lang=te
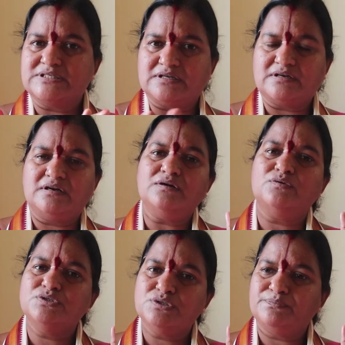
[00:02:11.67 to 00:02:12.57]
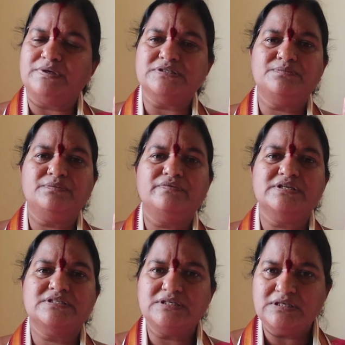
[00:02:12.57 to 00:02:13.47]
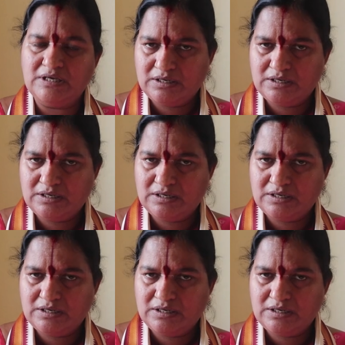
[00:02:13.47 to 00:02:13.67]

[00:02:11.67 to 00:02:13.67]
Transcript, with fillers: చక్కగా కొంచెం పసుపు వేసి